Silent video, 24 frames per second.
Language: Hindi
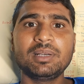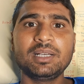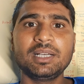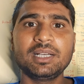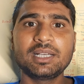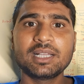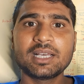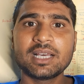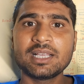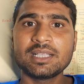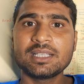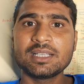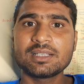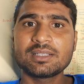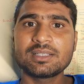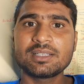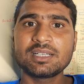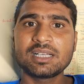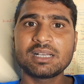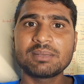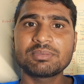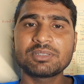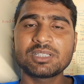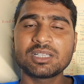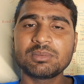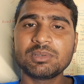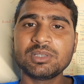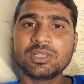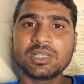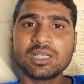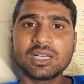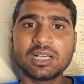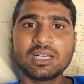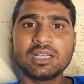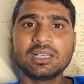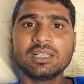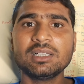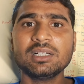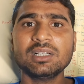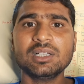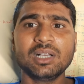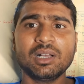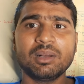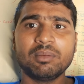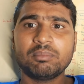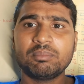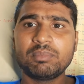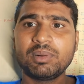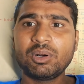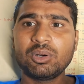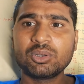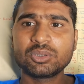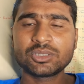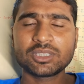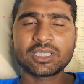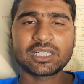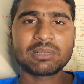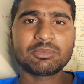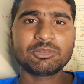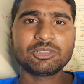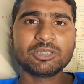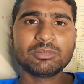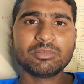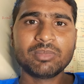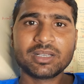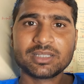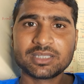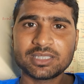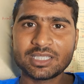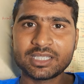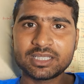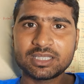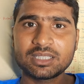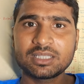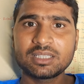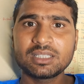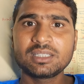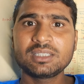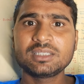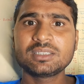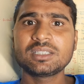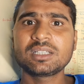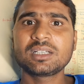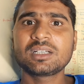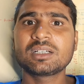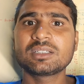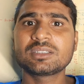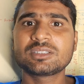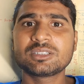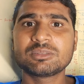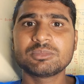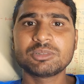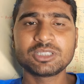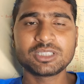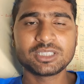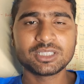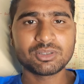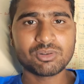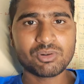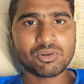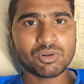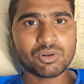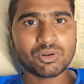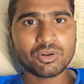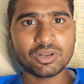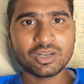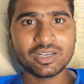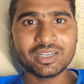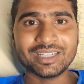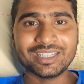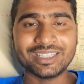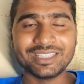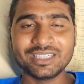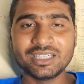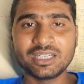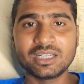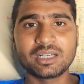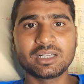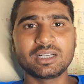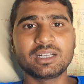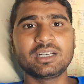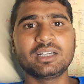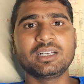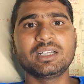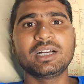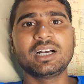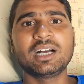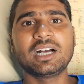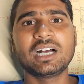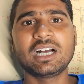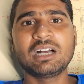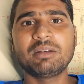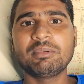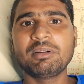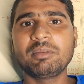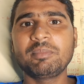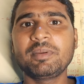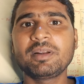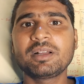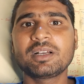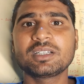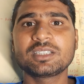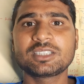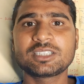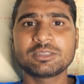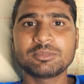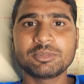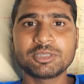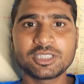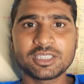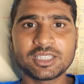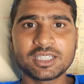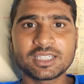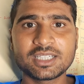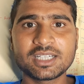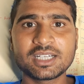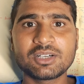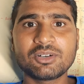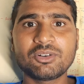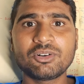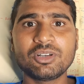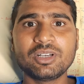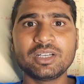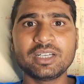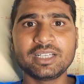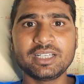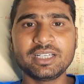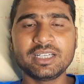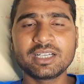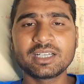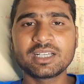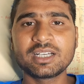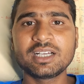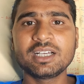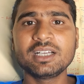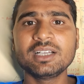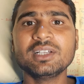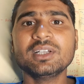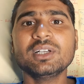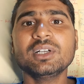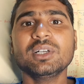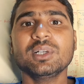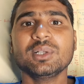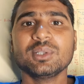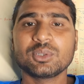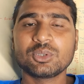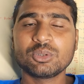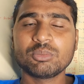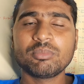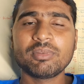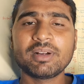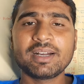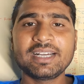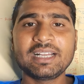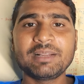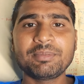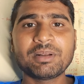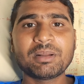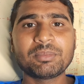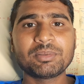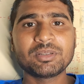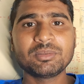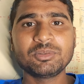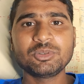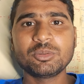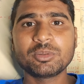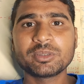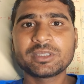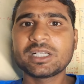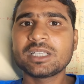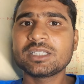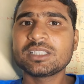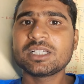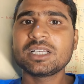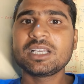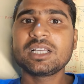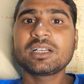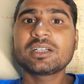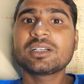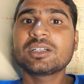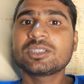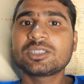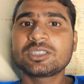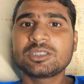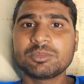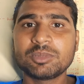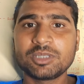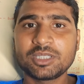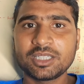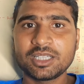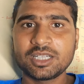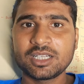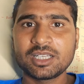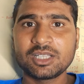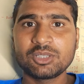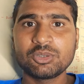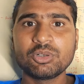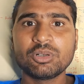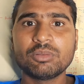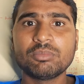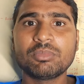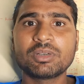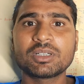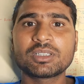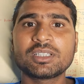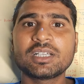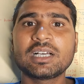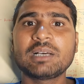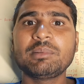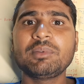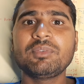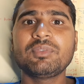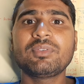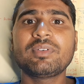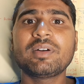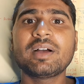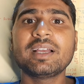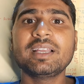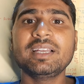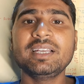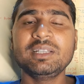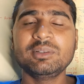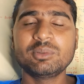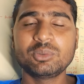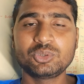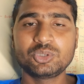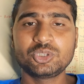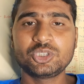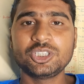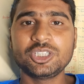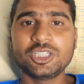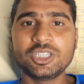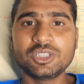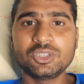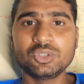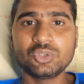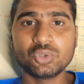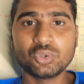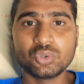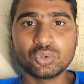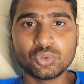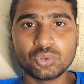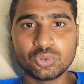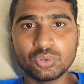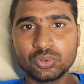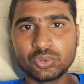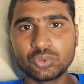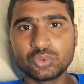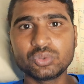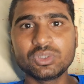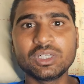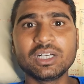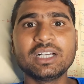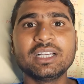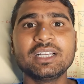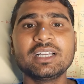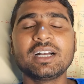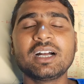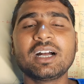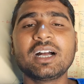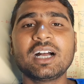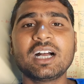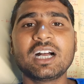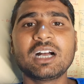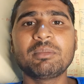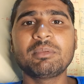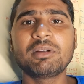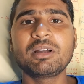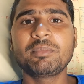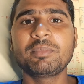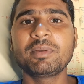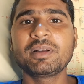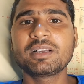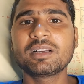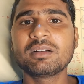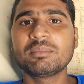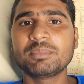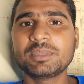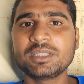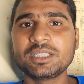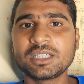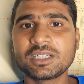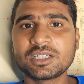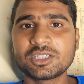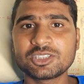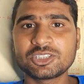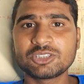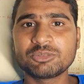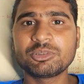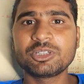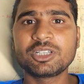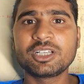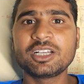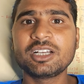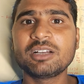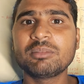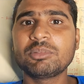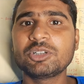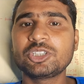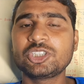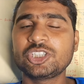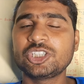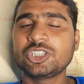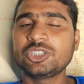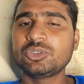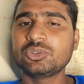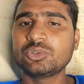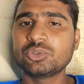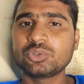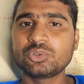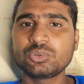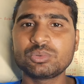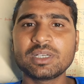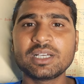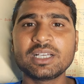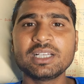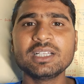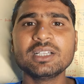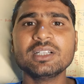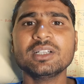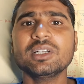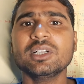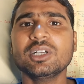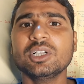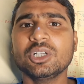अपडेट आया जैसे कि आप सभी का बहुत सारा मुझे मैसेज आता था कि सर कस्टमर केयर को कॉल नहीं लग रहा है हमारा कस्टमर केयर का कॉल नहीं लग रहा है तो माइडियर फ्रेंड आप सभी को बताना चाहें कस्टमर केयर का जो नंबर था अभी फाइनली वो चेंज हो चुका है हमारे फ्रेंड कंपनी का कस्टमर केयर नंबर चेंज हो चुका है